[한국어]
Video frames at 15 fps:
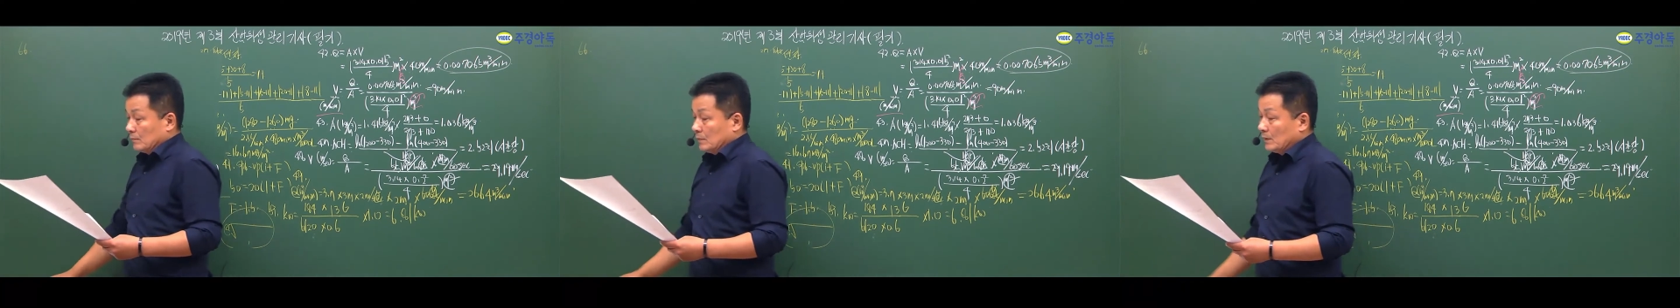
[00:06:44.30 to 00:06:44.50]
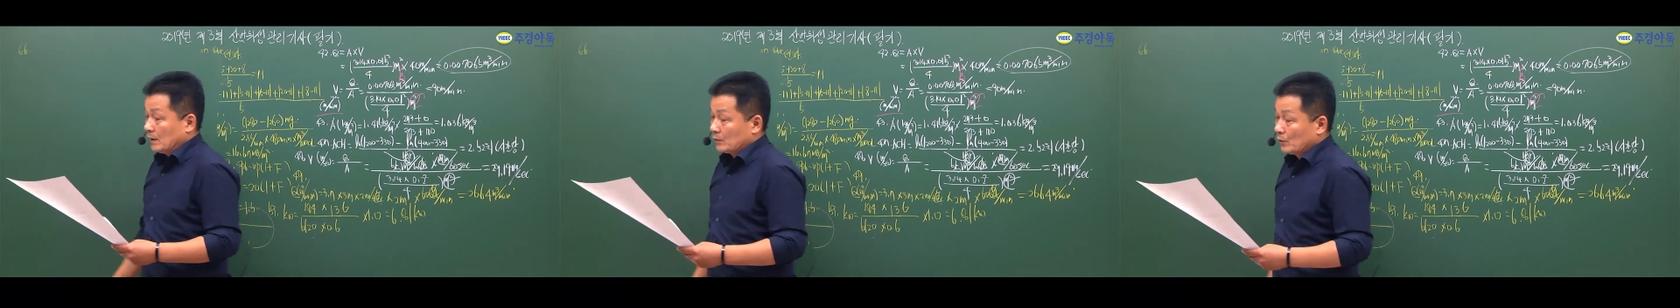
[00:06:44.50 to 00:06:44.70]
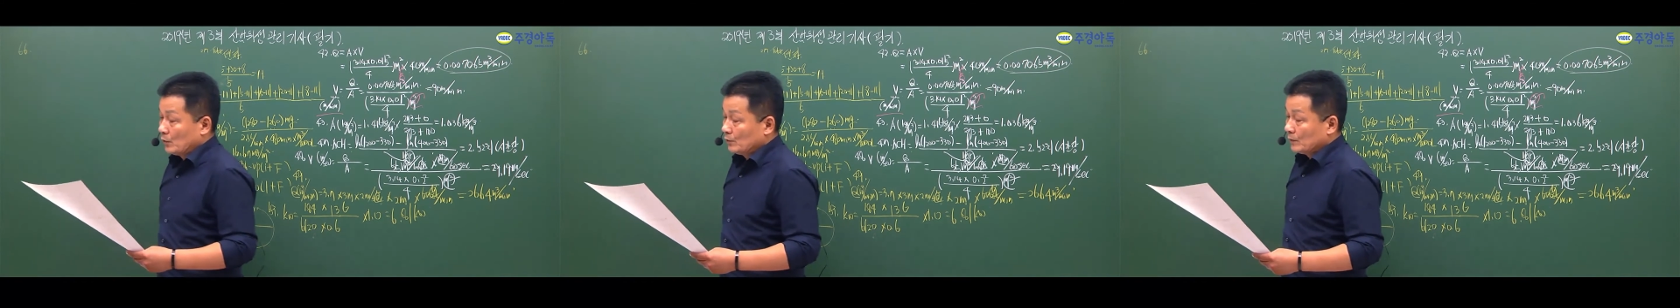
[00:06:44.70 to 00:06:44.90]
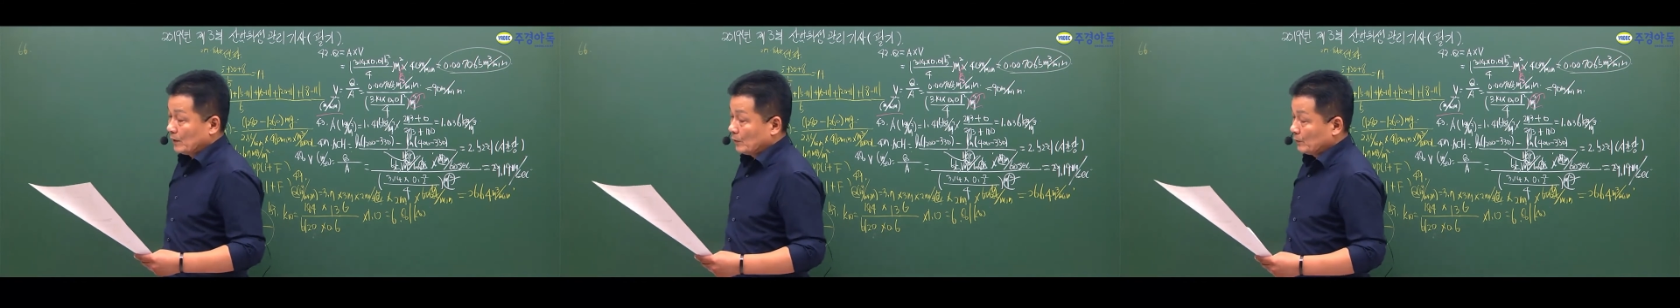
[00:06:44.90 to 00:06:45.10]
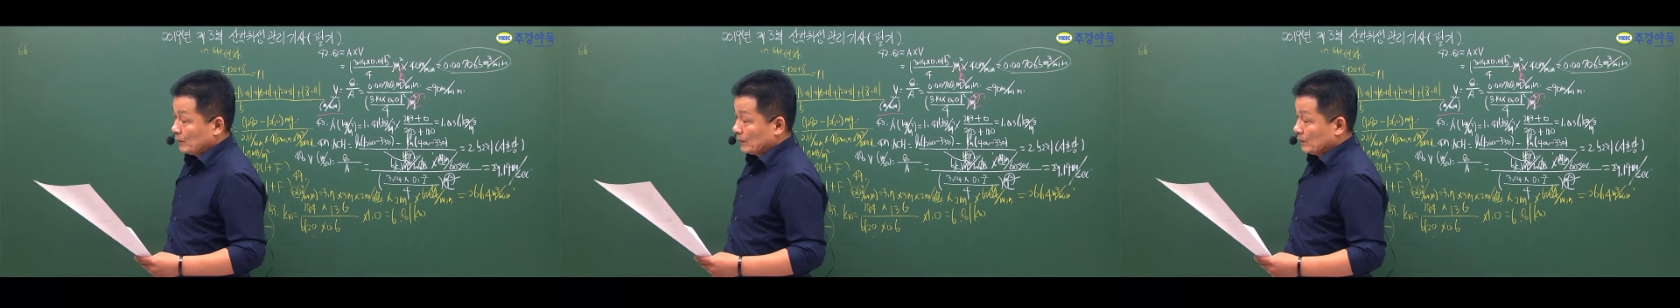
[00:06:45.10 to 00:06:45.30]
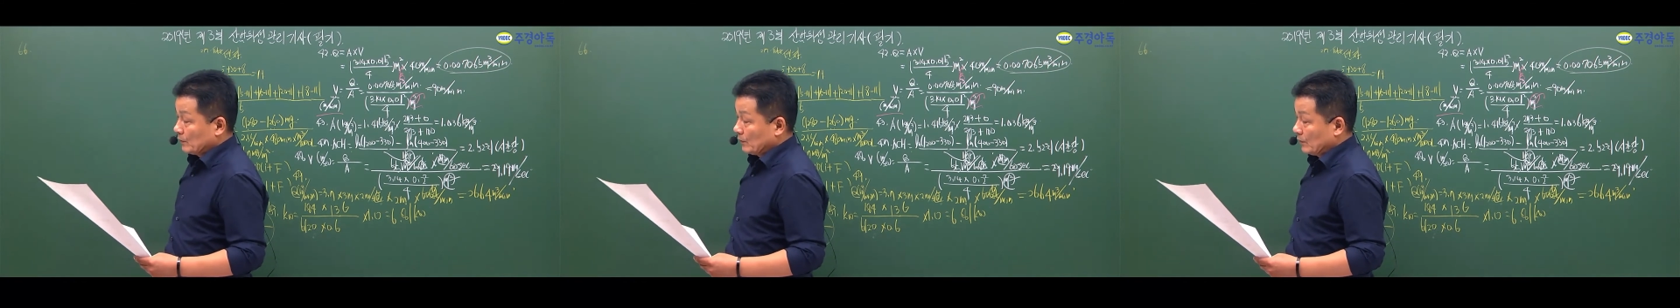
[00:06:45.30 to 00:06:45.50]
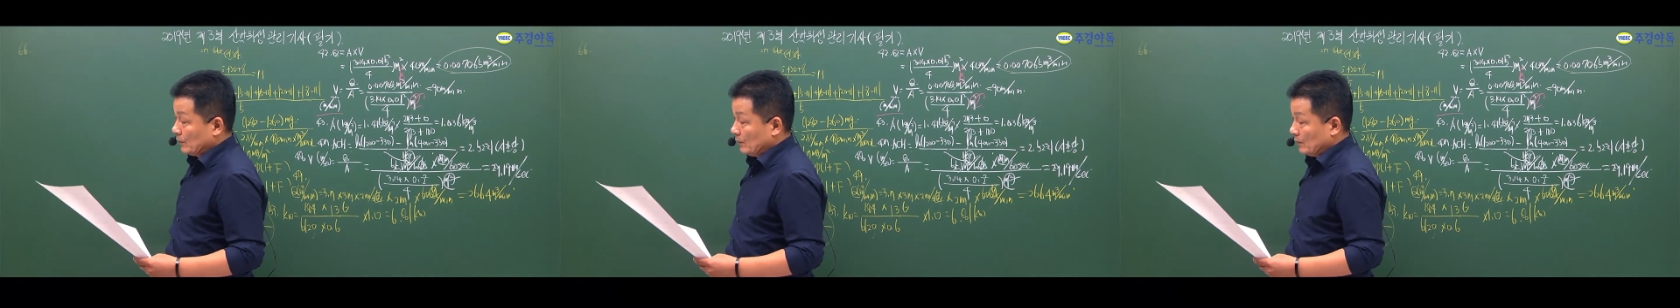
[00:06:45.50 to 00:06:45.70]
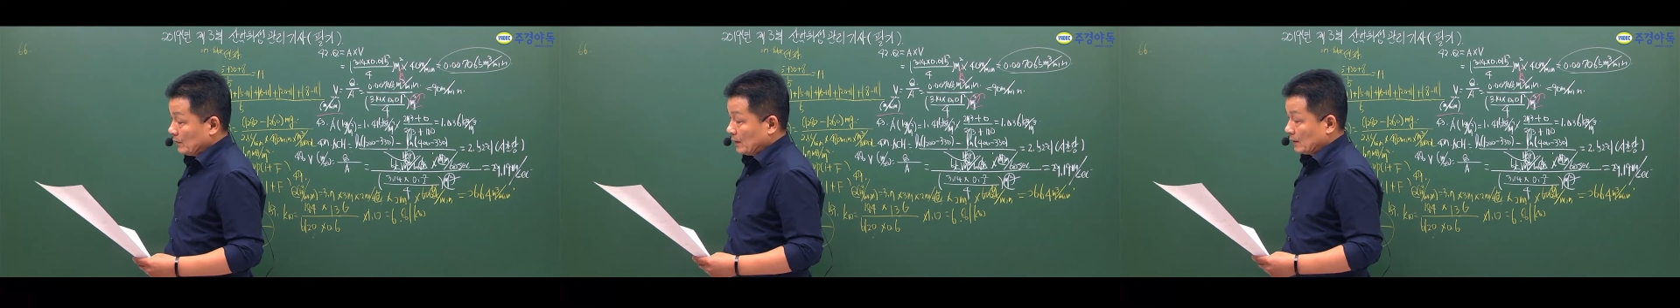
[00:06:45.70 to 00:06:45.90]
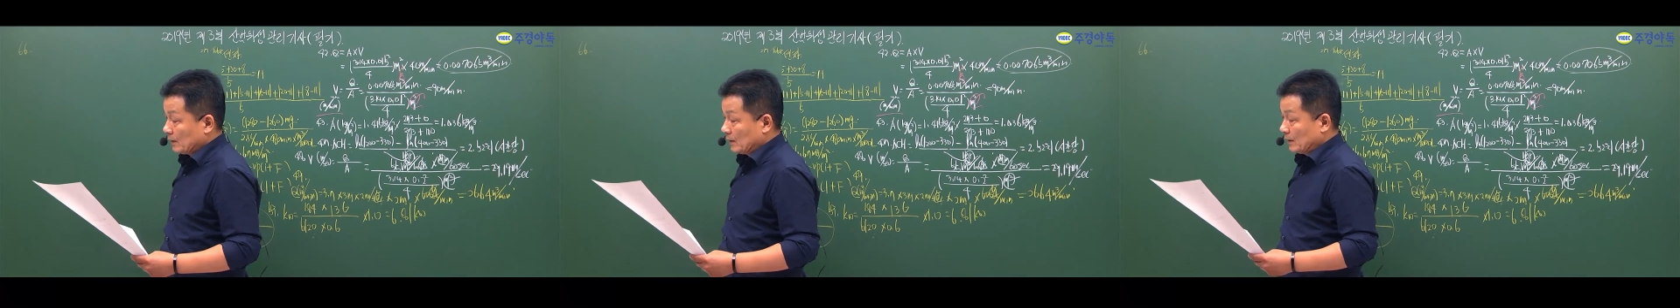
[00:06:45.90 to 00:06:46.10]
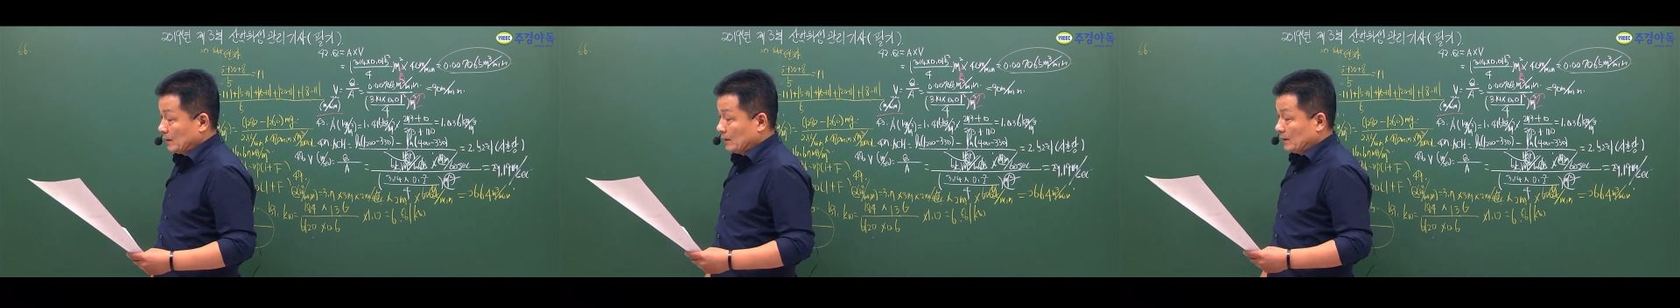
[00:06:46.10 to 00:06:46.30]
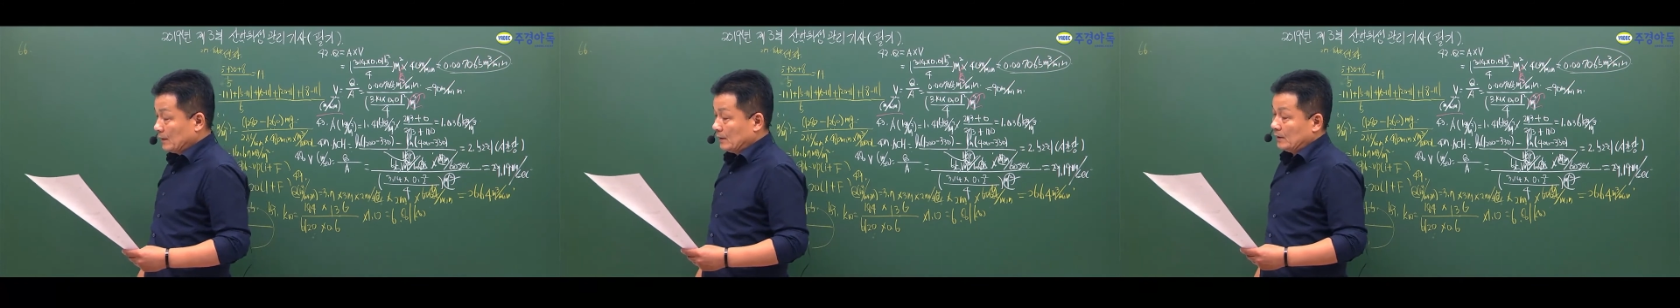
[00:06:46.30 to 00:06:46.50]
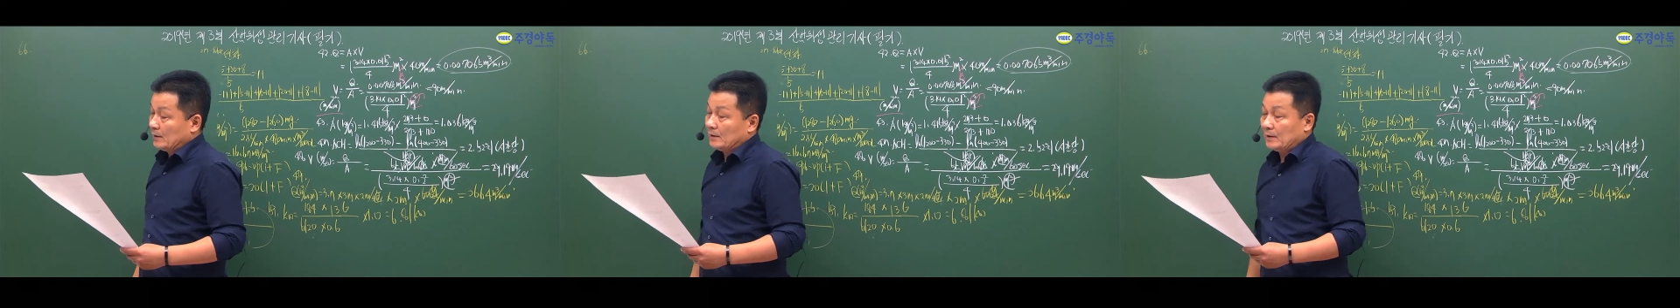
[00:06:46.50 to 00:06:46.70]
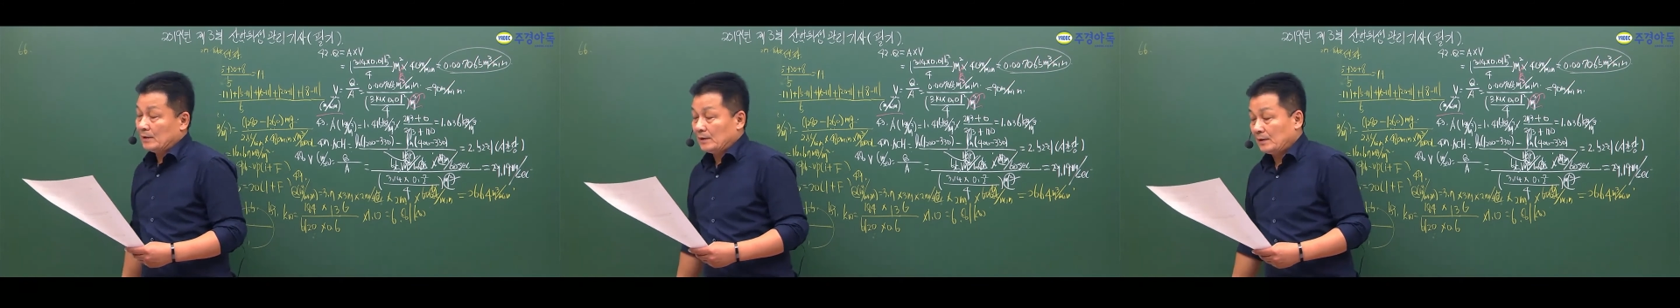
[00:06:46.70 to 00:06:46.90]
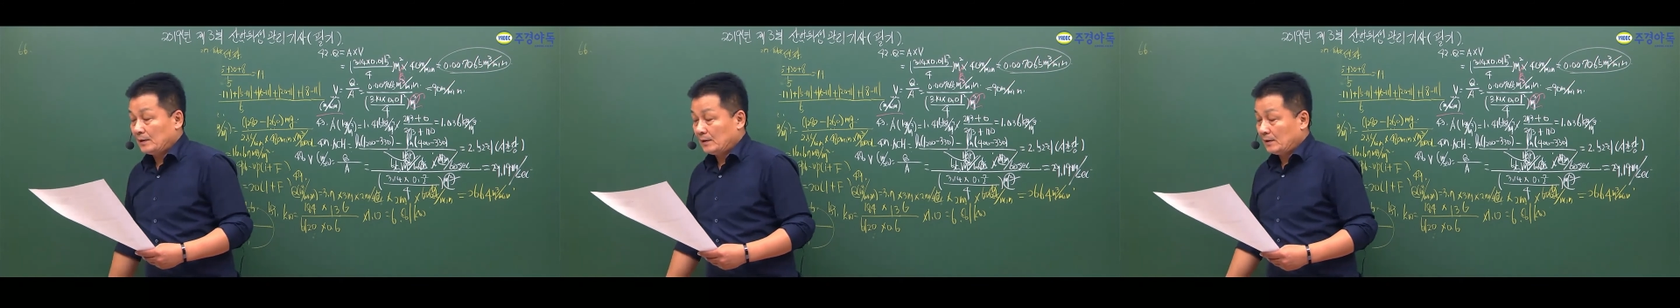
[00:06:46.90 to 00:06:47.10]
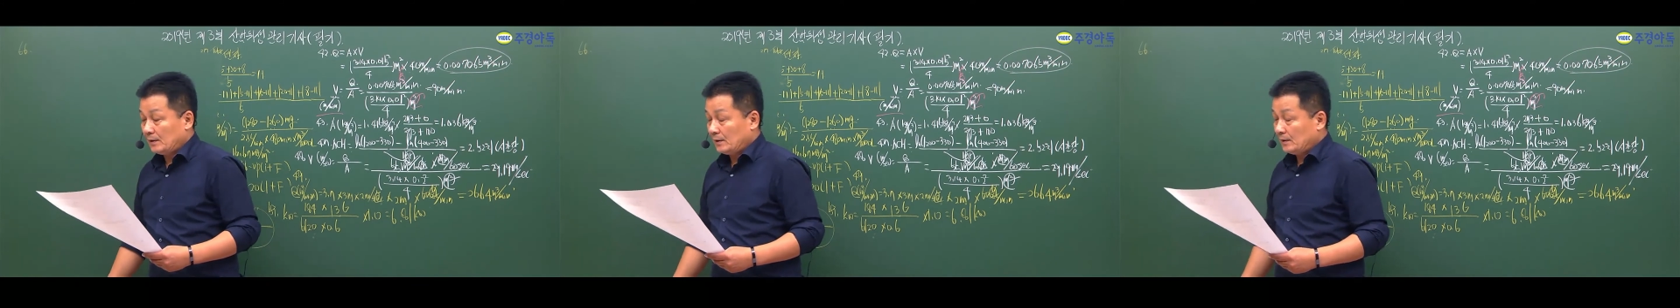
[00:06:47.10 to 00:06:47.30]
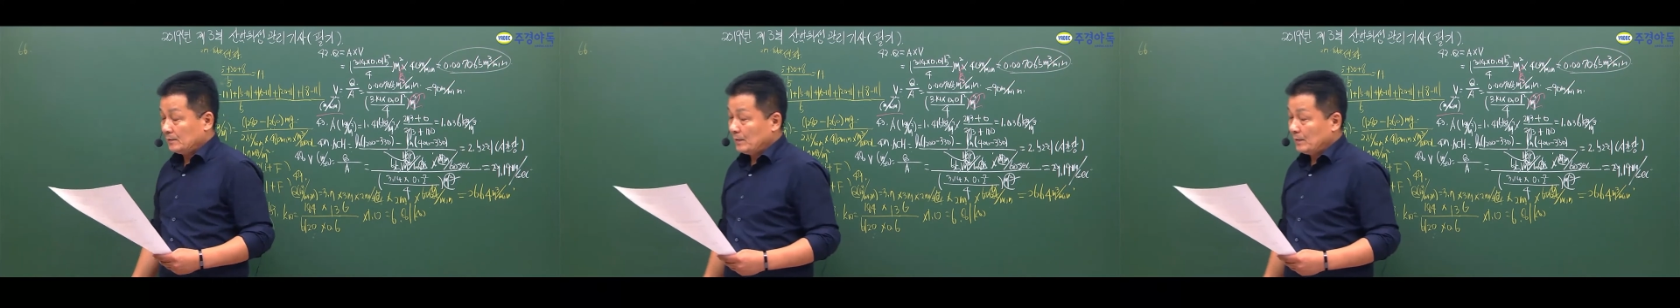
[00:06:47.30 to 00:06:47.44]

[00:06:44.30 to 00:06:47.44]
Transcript: 자, 소음 작업장에서 각각의